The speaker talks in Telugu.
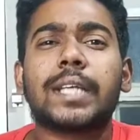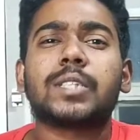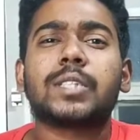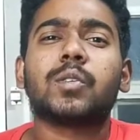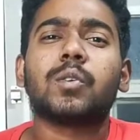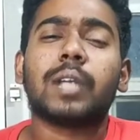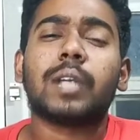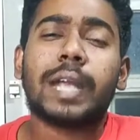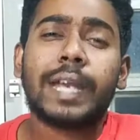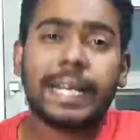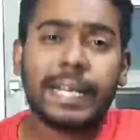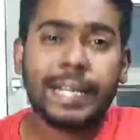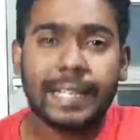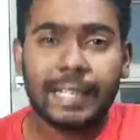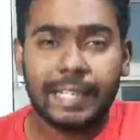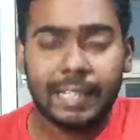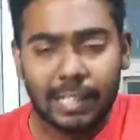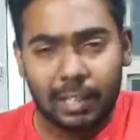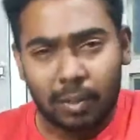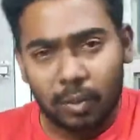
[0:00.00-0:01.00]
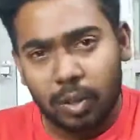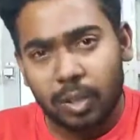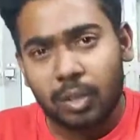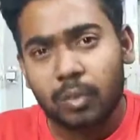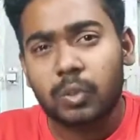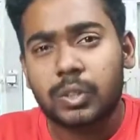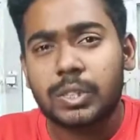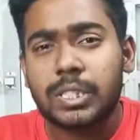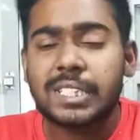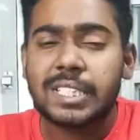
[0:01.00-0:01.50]
ఎక్స్ టూ లైట్ ఇట్లా కూడా
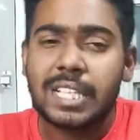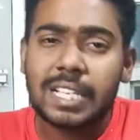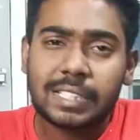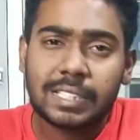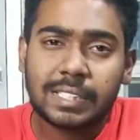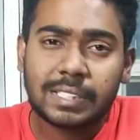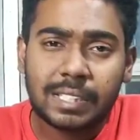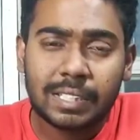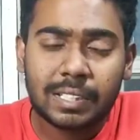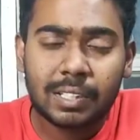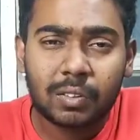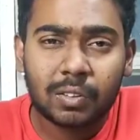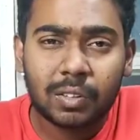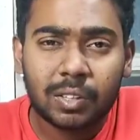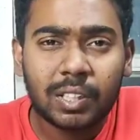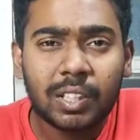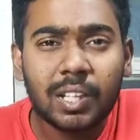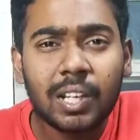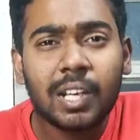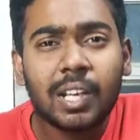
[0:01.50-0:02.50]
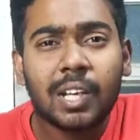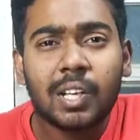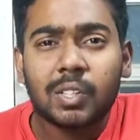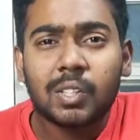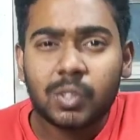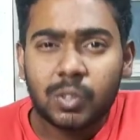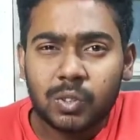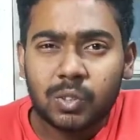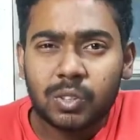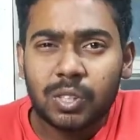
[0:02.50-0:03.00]
వచ్చే ఛాన్సెస్ అయితే ఉంది
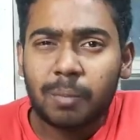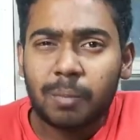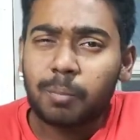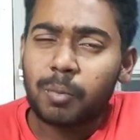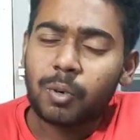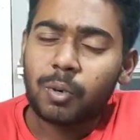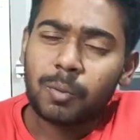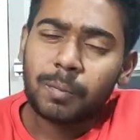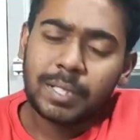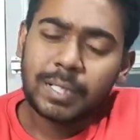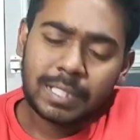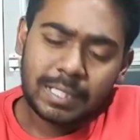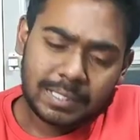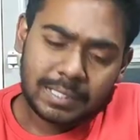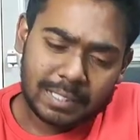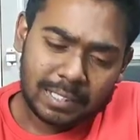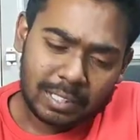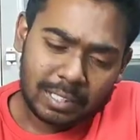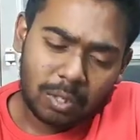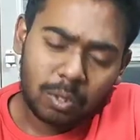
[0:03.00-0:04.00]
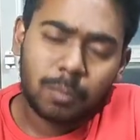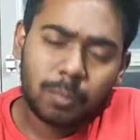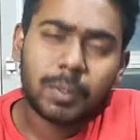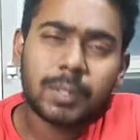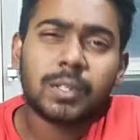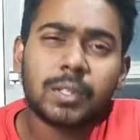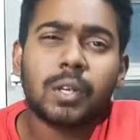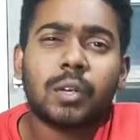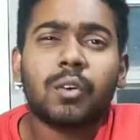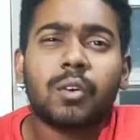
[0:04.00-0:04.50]
సో చూద్దాం పోకో మీకు తెలిసిందే తక్కువ
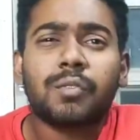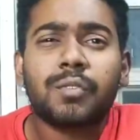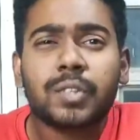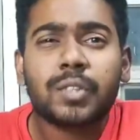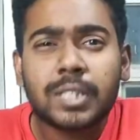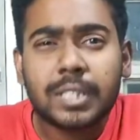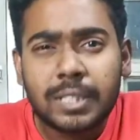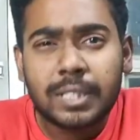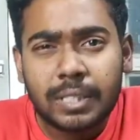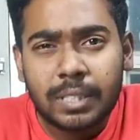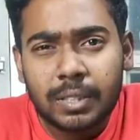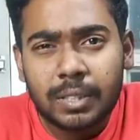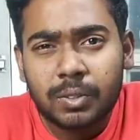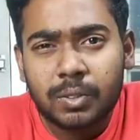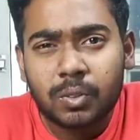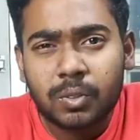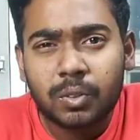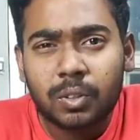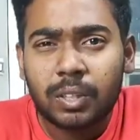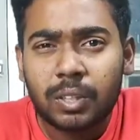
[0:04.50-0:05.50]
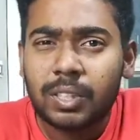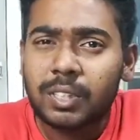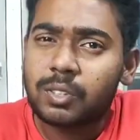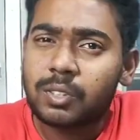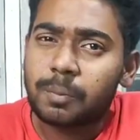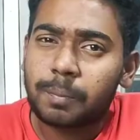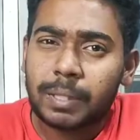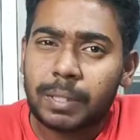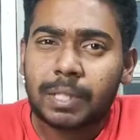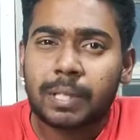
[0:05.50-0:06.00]
ప్రైస్లో ఎక్కువ ఫీచర్స్ అయితే ఇస్తుంటుంది
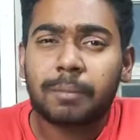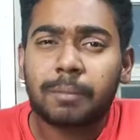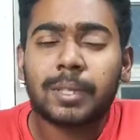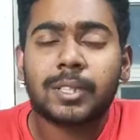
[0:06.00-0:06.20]
సో పెద్దగా